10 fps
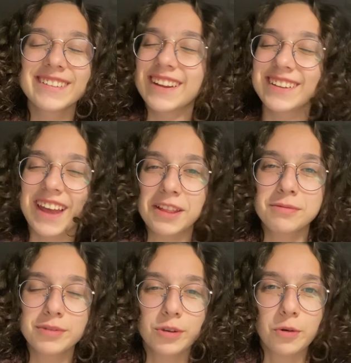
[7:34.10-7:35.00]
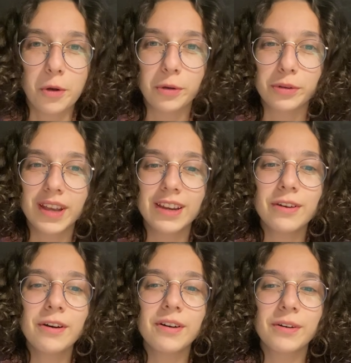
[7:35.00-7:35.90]
yani kendim duyunca çok kötü
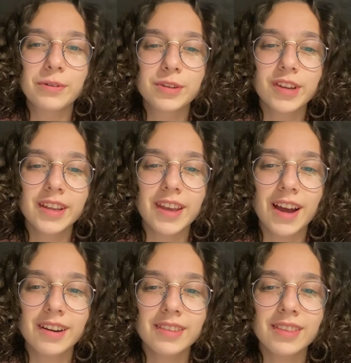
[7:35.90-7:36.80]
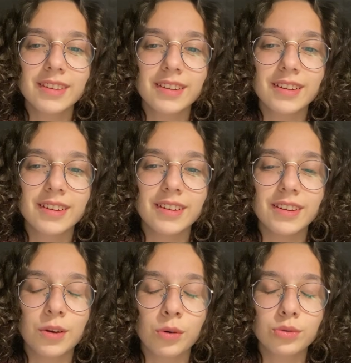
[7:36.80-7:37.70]
geliyor. O yüzden yarın e,
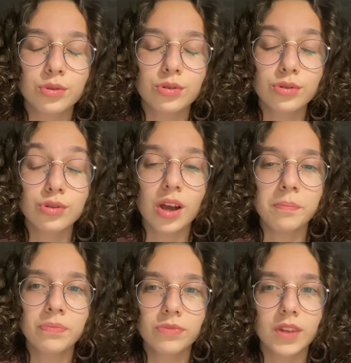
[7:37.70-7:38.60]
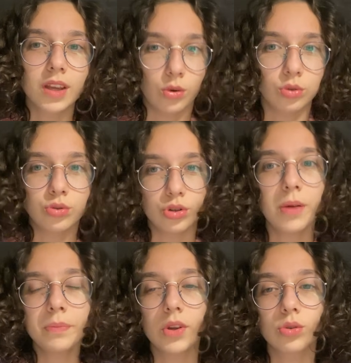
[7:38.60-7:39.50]
konuşursam konuşacağım.